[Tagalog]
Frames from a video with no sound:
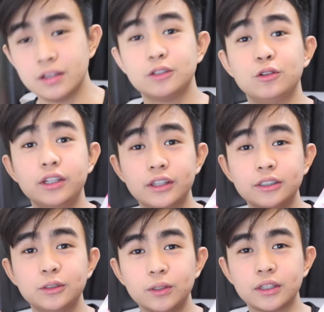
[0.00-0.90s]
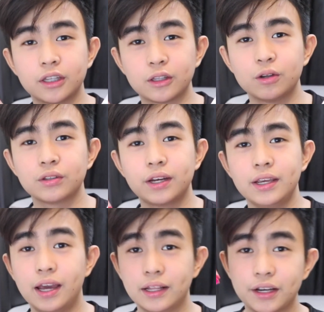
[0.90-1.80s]
sulit na sulit na tong
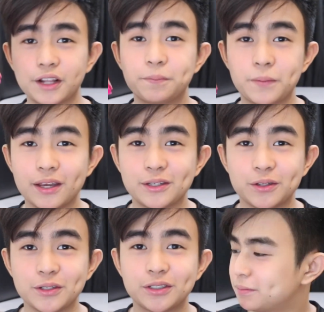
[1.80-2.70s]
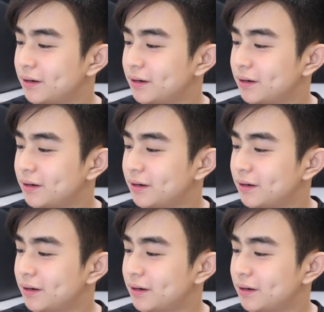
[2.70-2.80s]
300 pesos.